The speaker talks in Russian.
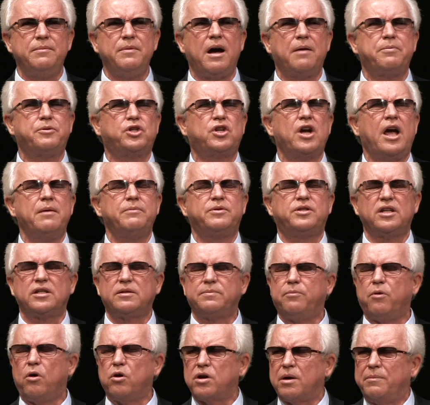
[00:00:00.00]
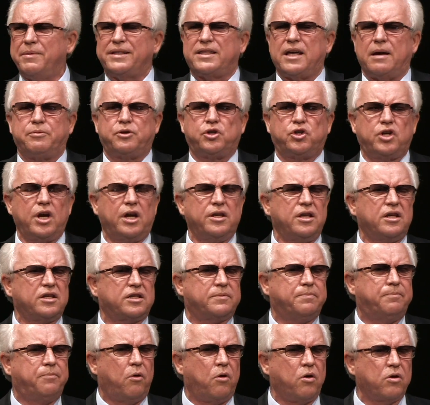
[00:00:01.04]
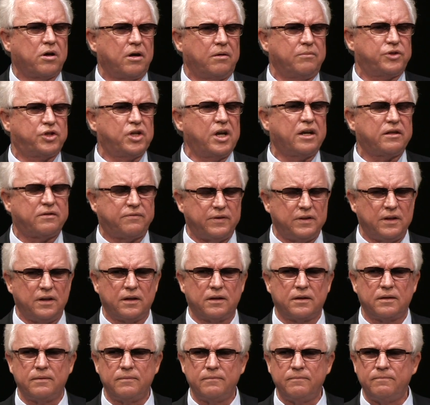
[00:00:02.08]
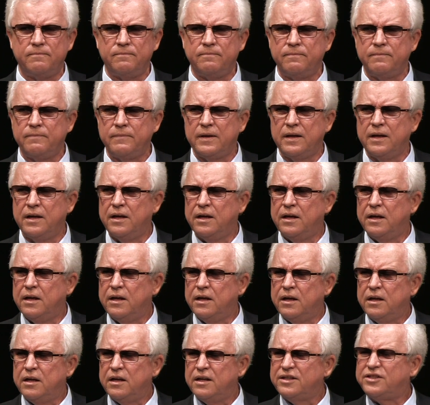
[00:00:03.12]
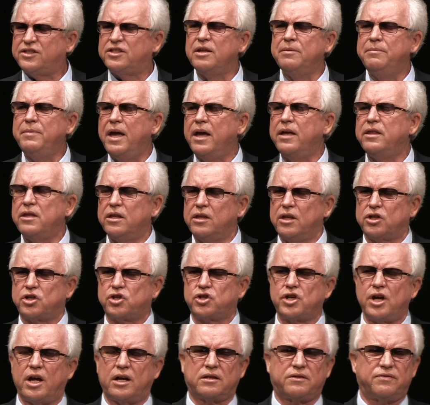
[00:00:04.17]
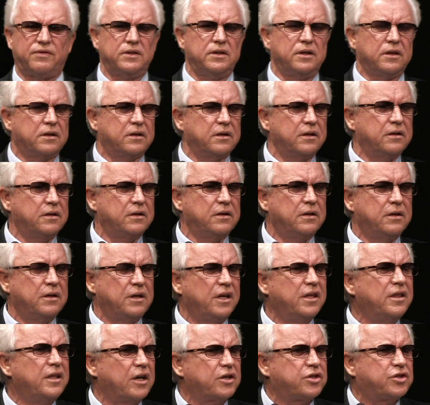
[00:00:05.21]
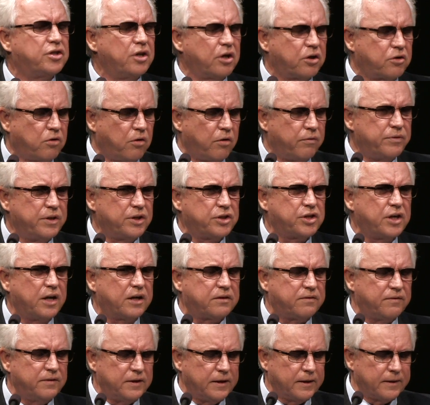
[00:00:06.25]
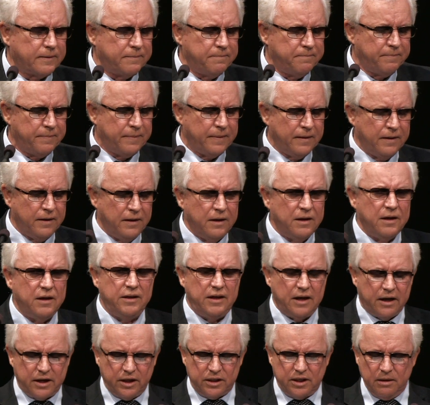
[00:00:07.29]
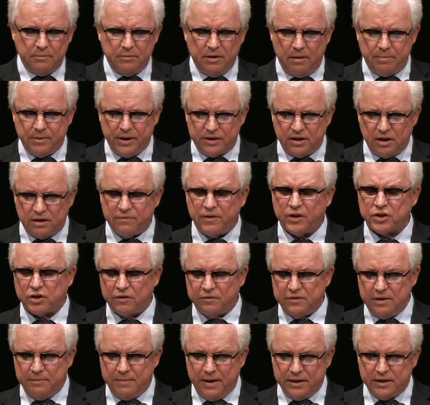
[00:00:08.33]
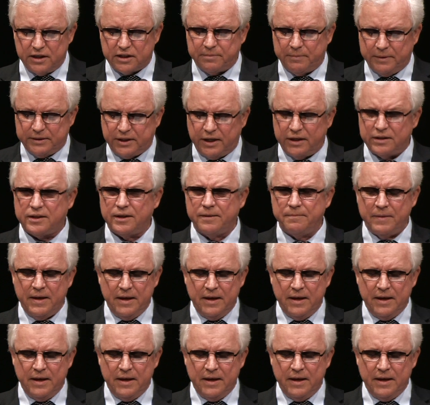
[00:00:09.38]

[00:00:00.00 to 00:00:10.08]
общаемся с Богом. Это общение с Богом, жертвенник. Семейный наш жертвенник и наш церковный жертвенник. Я хотел бы обратить ваше внимание, смотрите,